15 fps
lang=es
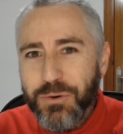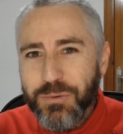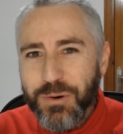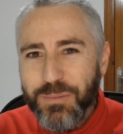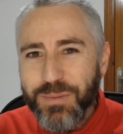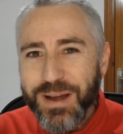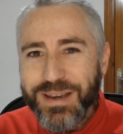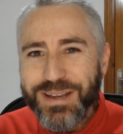
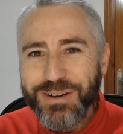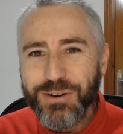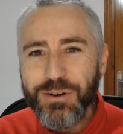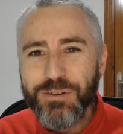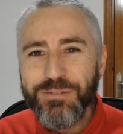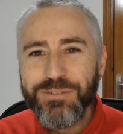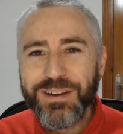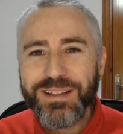Como pánico
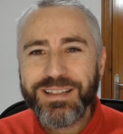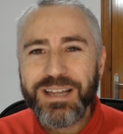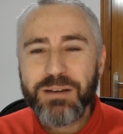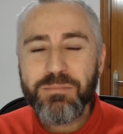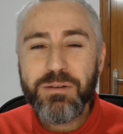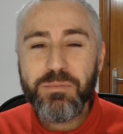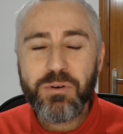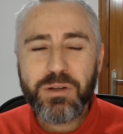
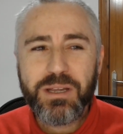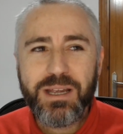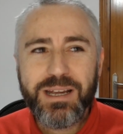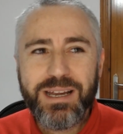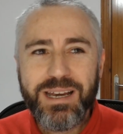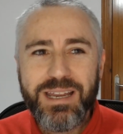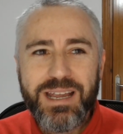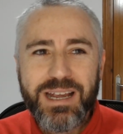enfrentarme porque
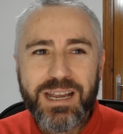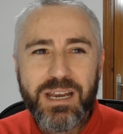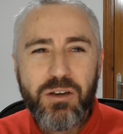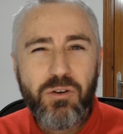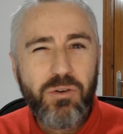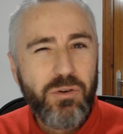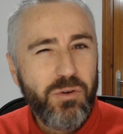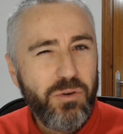creía que
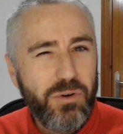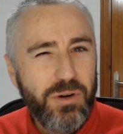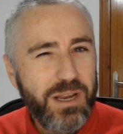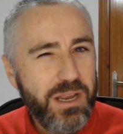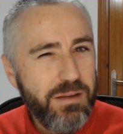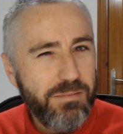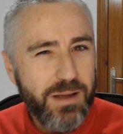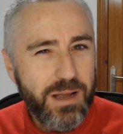no
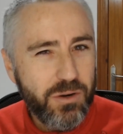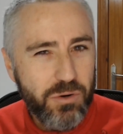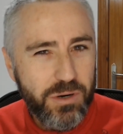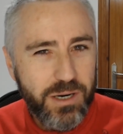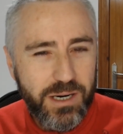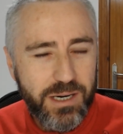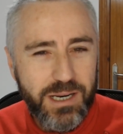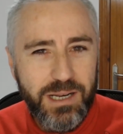les iba a
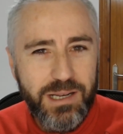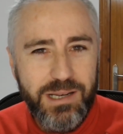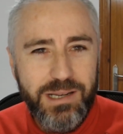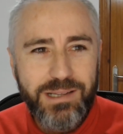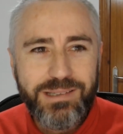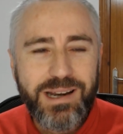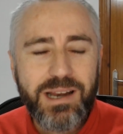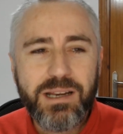coger
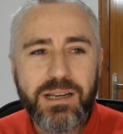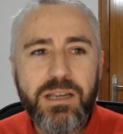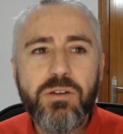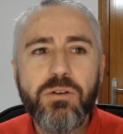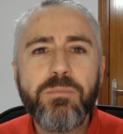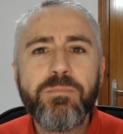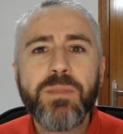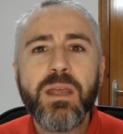el
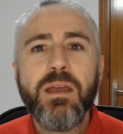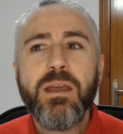tranquillo.